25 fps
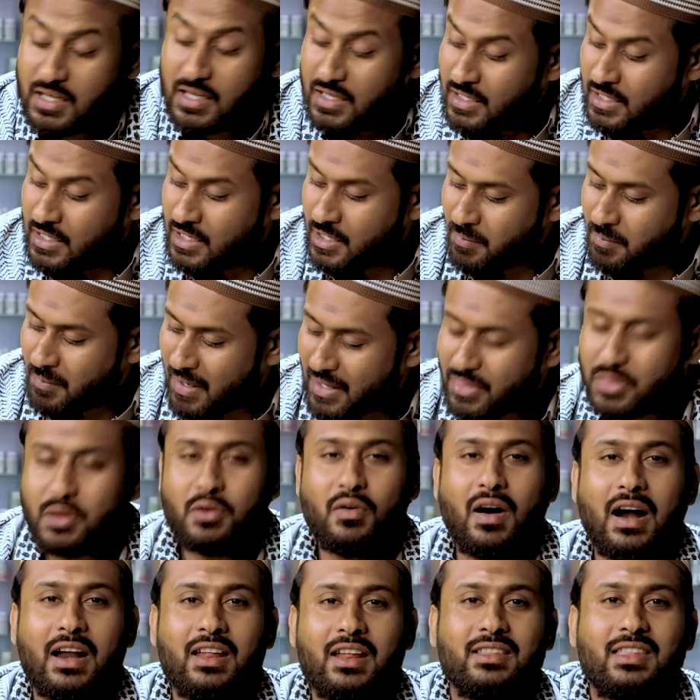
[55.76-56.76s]
இந்த மருந்து
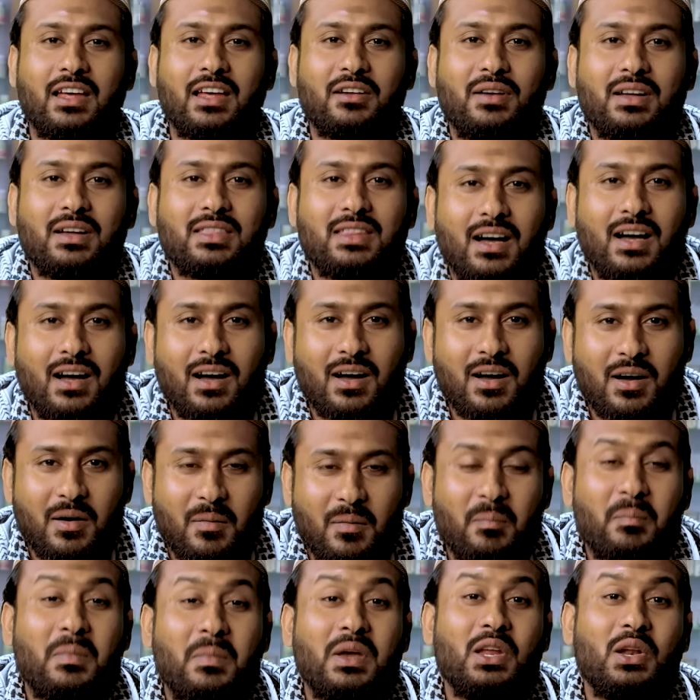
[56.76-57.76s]
பயன்படுத்தினதுக்கு அப்புறம்
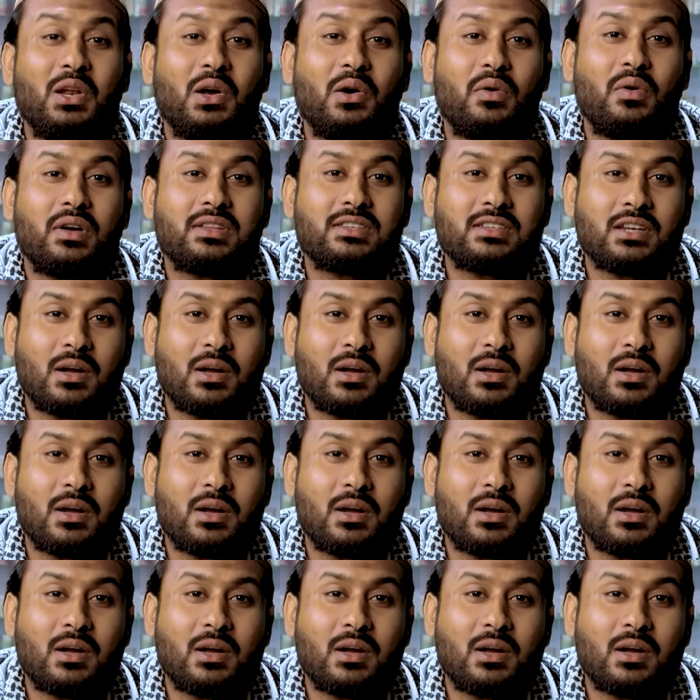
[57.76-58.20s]
உங்களுக்குள்ள